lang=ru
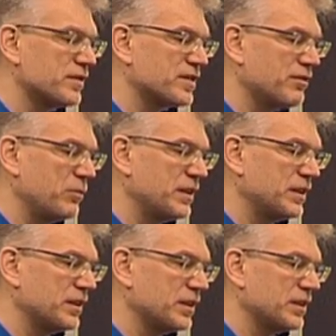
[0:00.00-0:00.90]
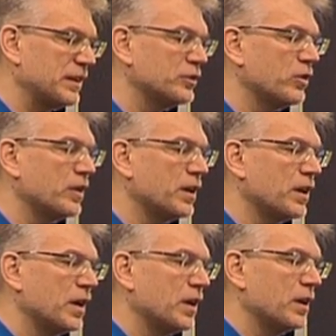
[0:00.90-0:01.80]
современных технологий э,
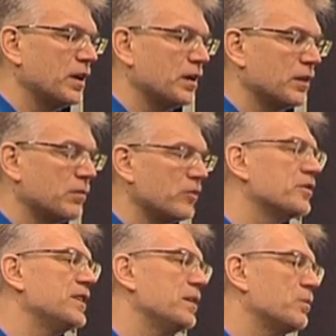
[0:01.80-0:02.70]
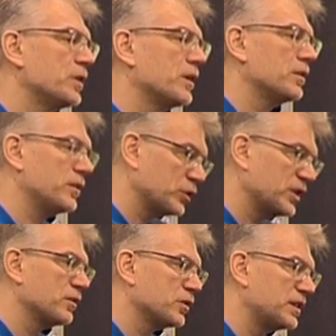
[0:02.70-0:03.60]
Эм, в день мы, и вот
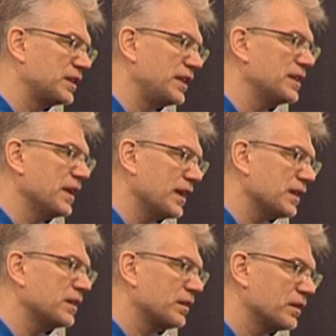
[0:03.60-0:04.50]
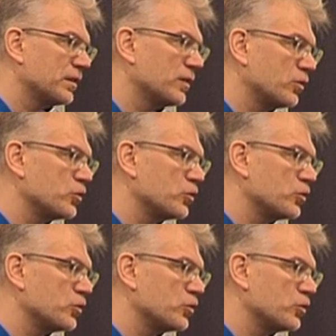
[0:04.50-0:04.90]
эти вот три дня угу.